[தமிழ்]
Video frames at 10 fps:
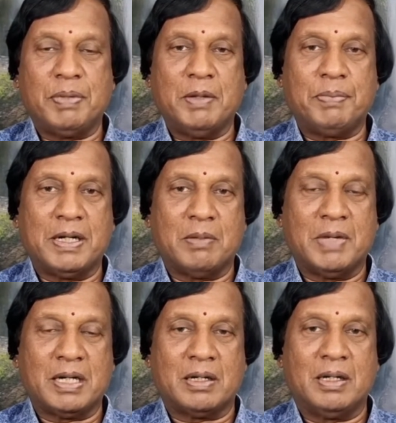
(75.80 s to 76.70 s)
இப்படிப்பட்ட
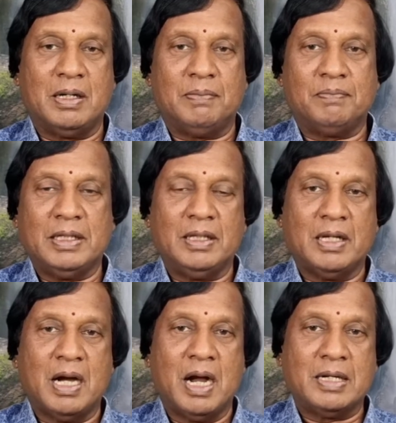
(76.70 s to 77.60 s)
மாற்றங்கள் இதை
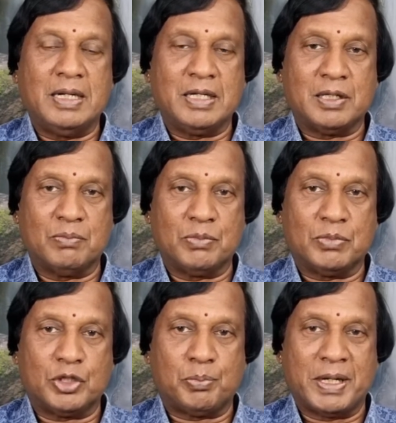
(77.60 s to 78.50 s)
ஆட்டிசம்
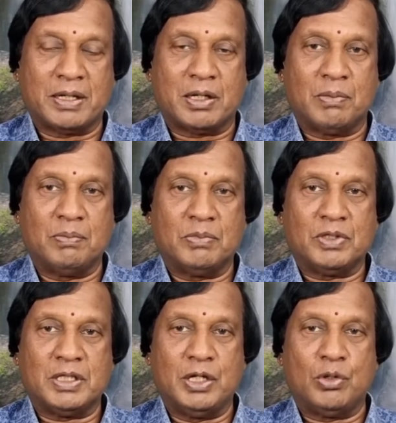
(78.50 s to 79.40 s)
ஸ்பெக்ட்ரம்
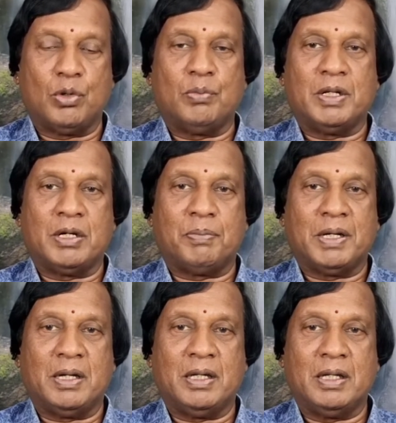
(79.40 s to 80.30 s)
சின்ரோம் என்ற
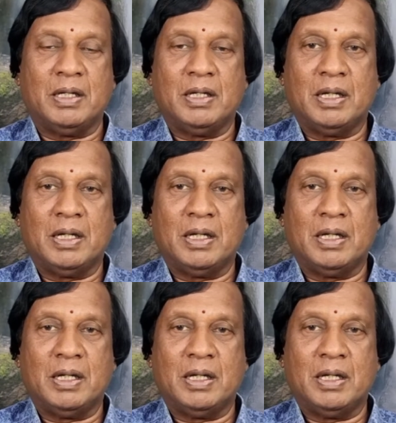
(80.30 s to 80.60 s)
பெயரிலே